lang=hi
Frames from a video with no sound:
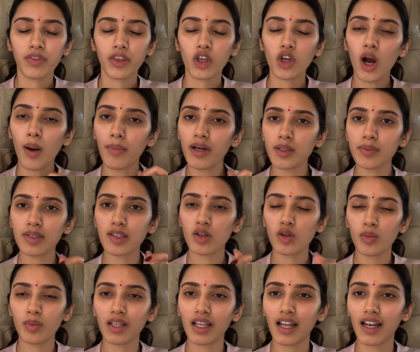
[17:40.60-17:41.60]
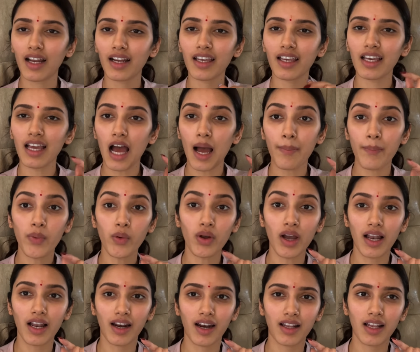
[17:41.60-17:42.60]
कमेंट्स में ज़रूर बताना कि आपको
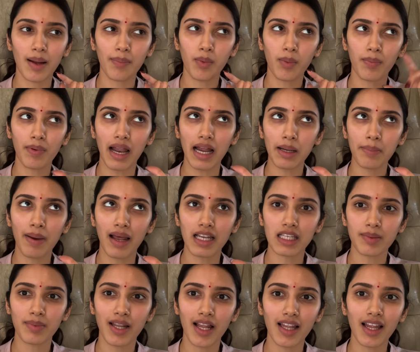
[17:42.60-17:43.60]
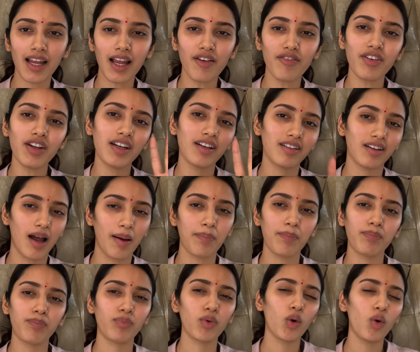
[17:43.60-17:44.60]
क्या लग रहा था आपको प्रैंक पहले से पता था या फिर
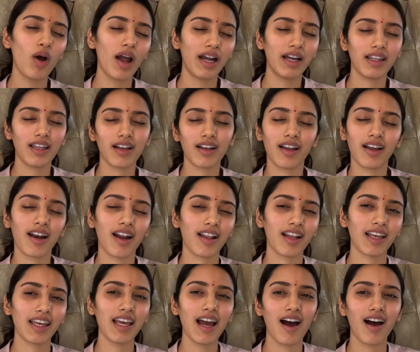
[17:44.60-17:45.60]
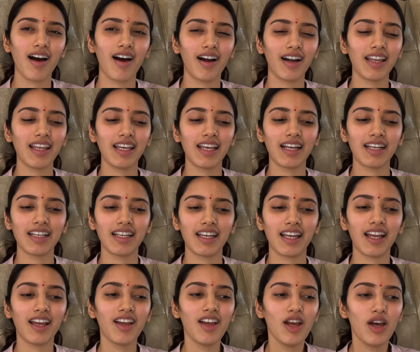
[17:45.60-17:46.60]
आपको एंड तक लग रहा था कि हाँ हाँ ठीक है ठीक
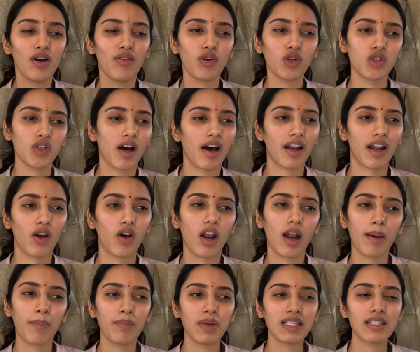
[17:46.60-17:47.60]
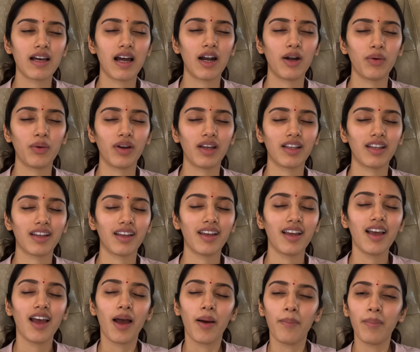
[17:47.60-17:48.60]
है वो जा रहा है और आप भी सैड हो गए थे
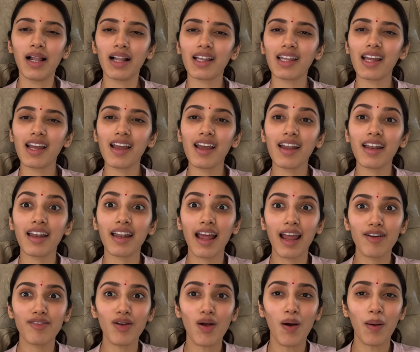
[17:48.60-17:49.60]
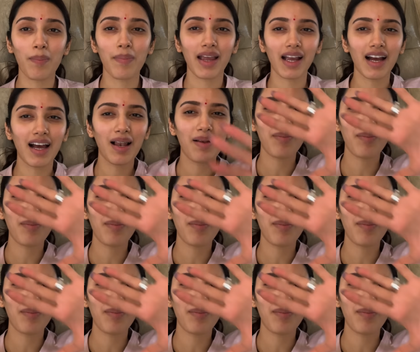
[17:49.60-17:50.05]
मिलते हैं नए ब्लॉग में कल